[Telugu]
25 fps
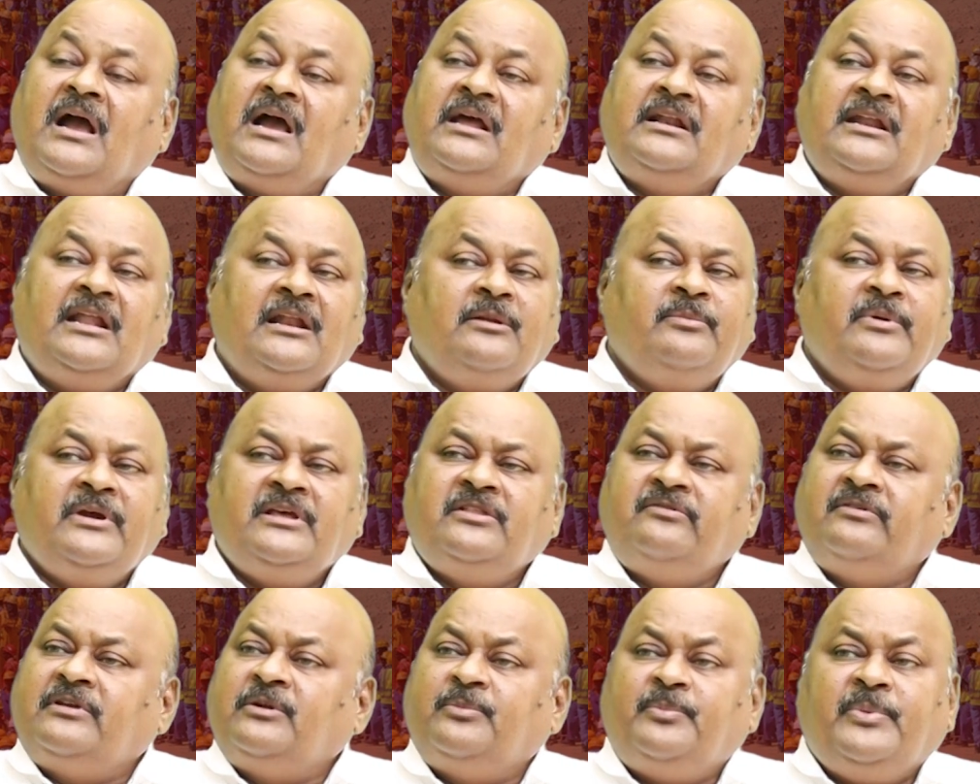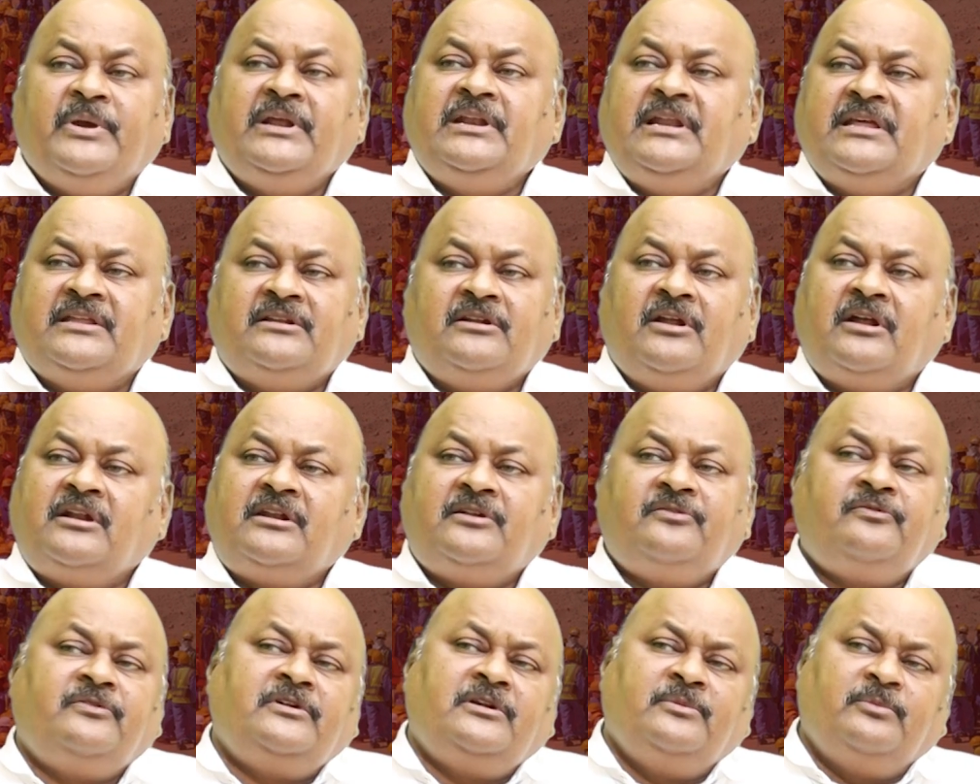ఆయన నలభై ఐదు వేలు పోయినాయి
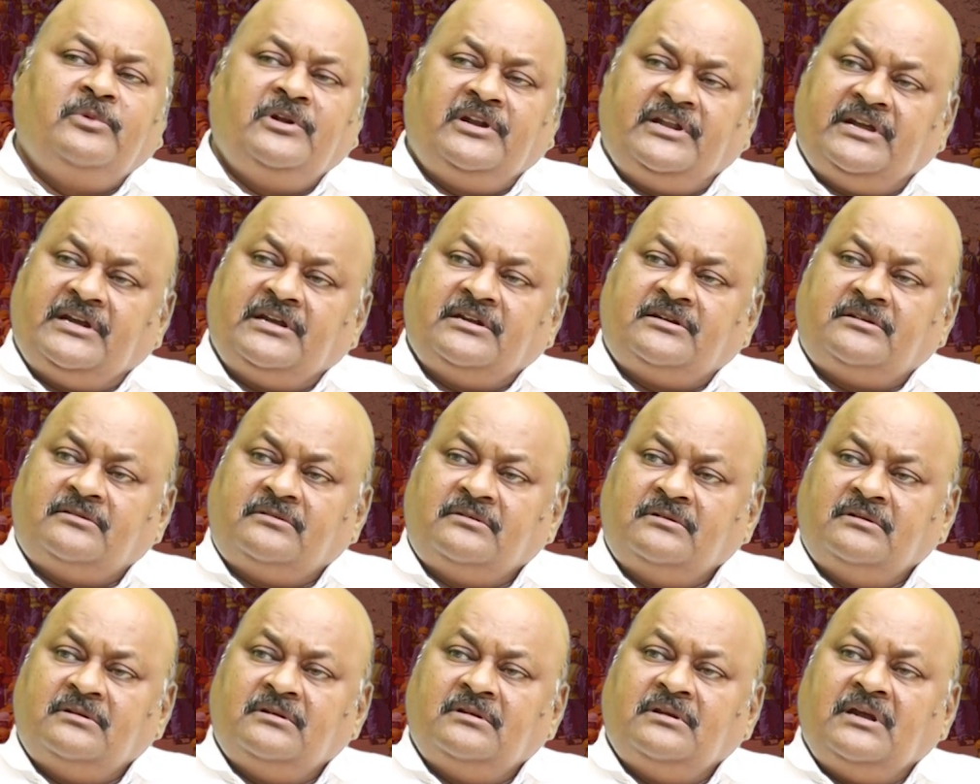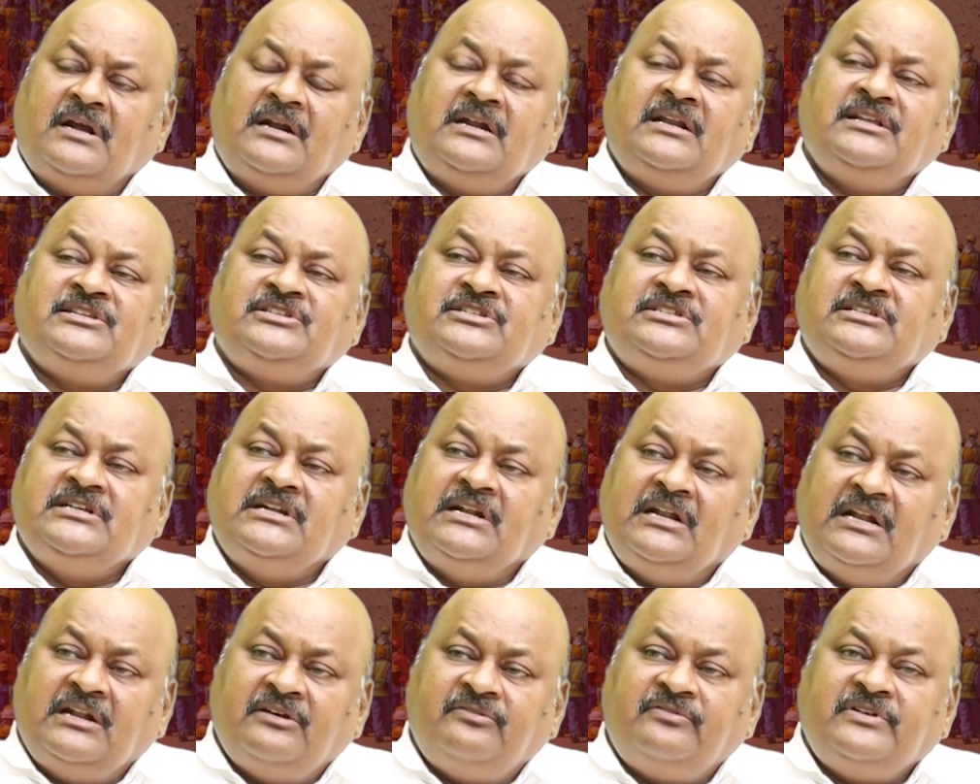నాన్ రిఫండబుల్ టికెట్ అంటే
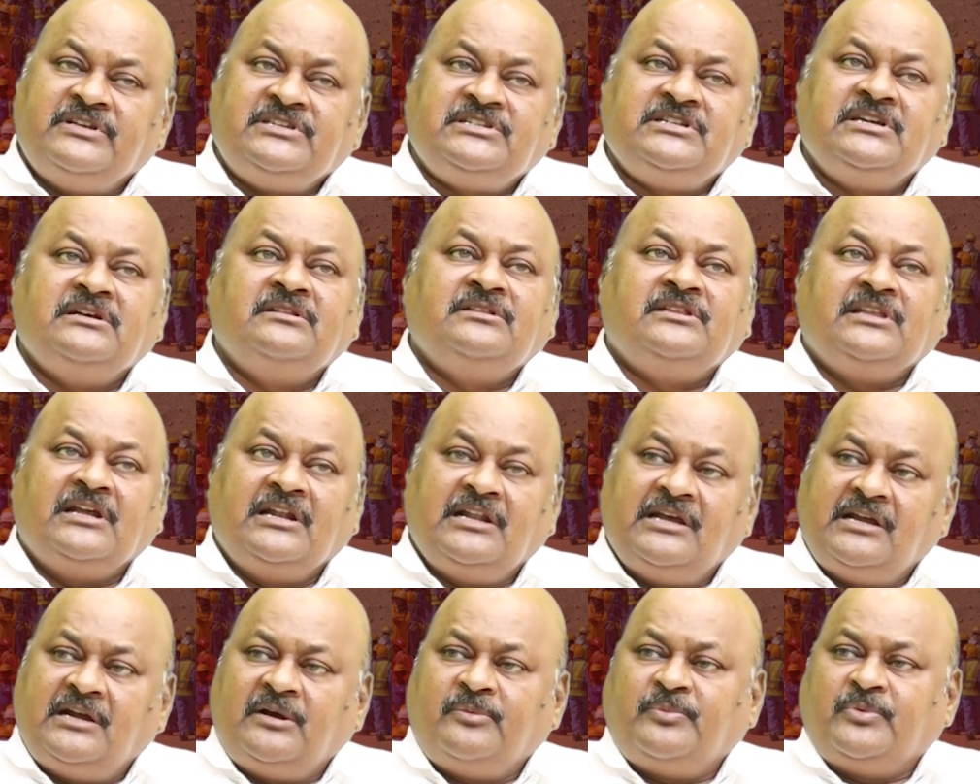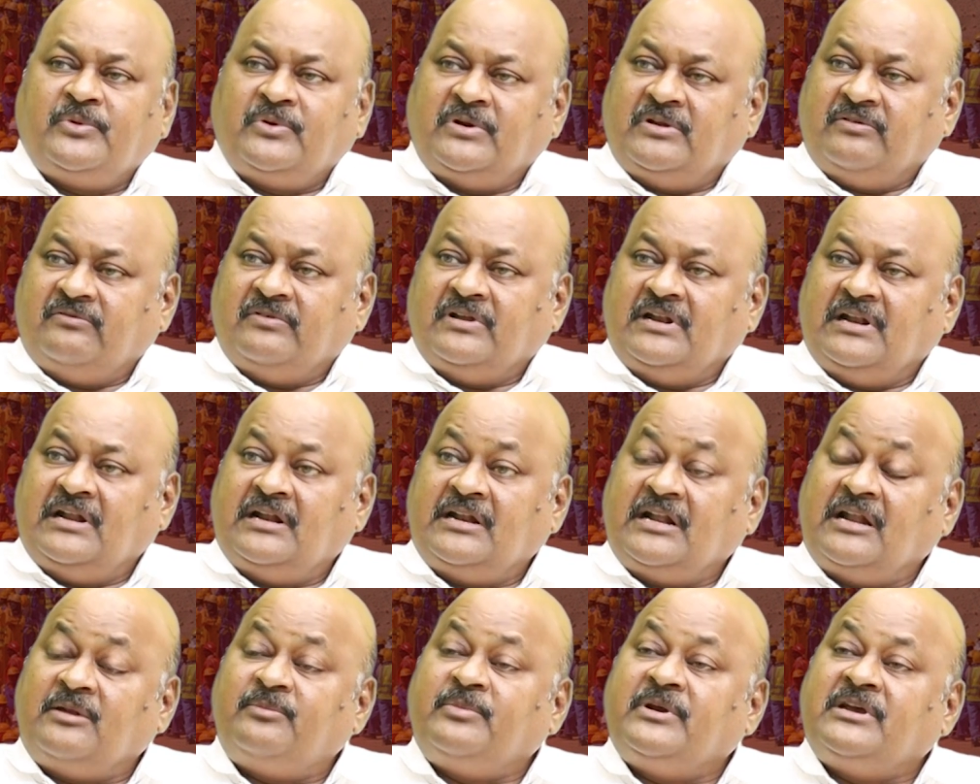చిన్న విషయం తెలియకపోవడం వల్ల
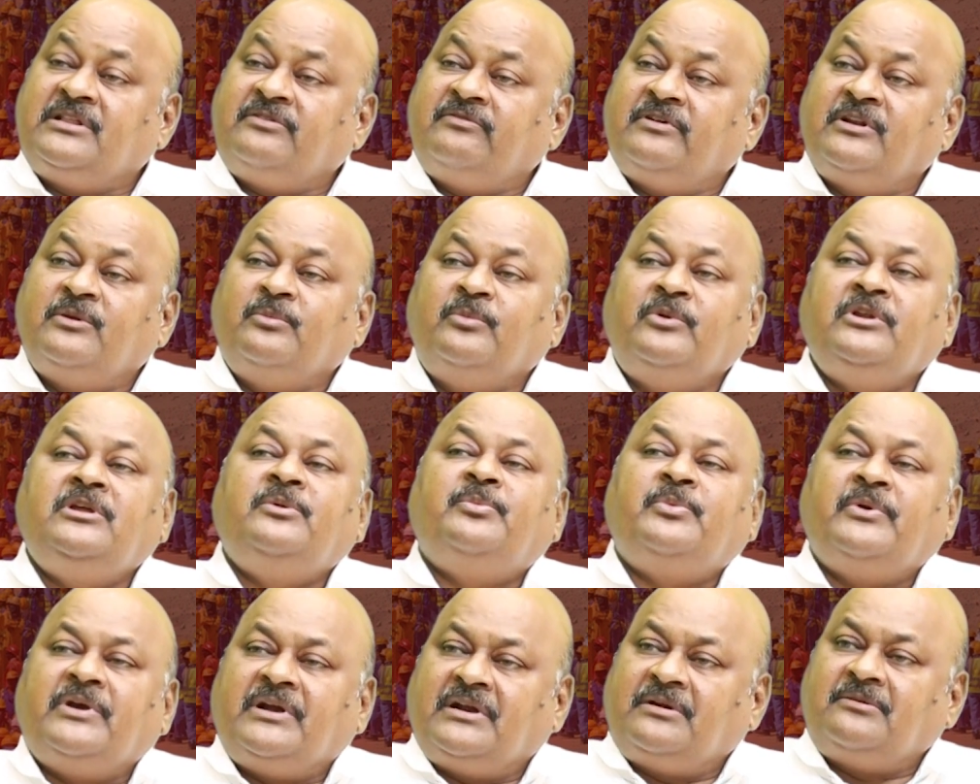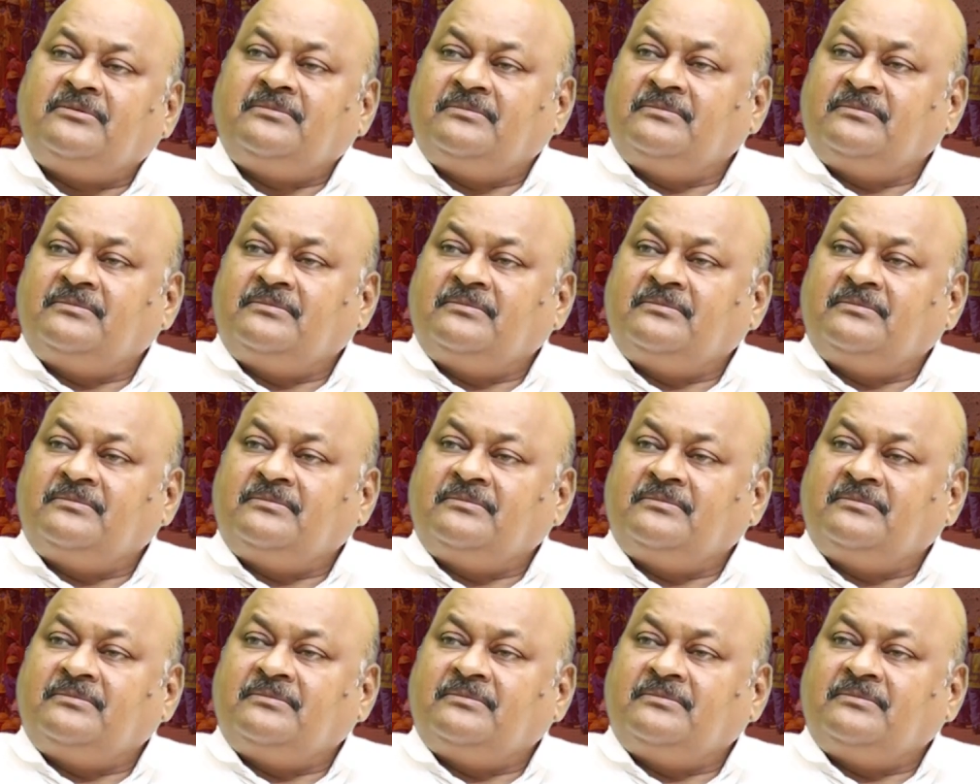నలభై ఐదు వేలు మునిగిపోయాడు